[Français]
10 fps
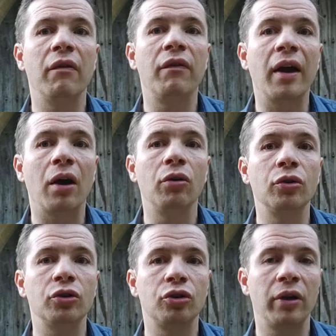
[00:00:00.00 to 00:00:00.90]
vers
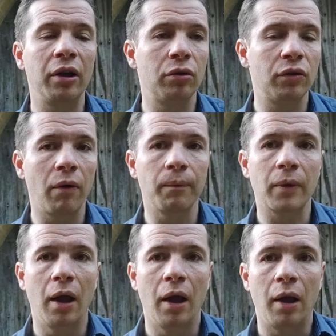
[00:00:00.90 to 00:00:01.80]
le soleil levant
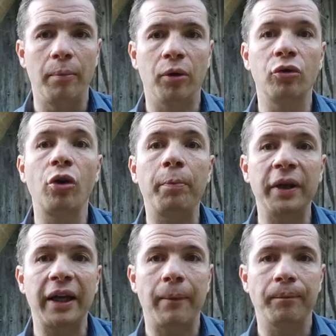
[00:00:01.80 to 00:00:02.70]
pendant leurs
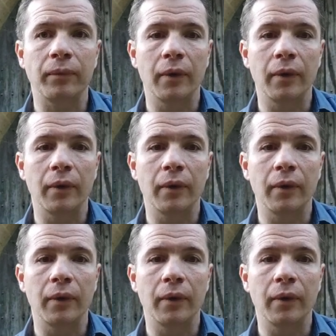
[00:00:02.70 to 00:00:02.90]
prières.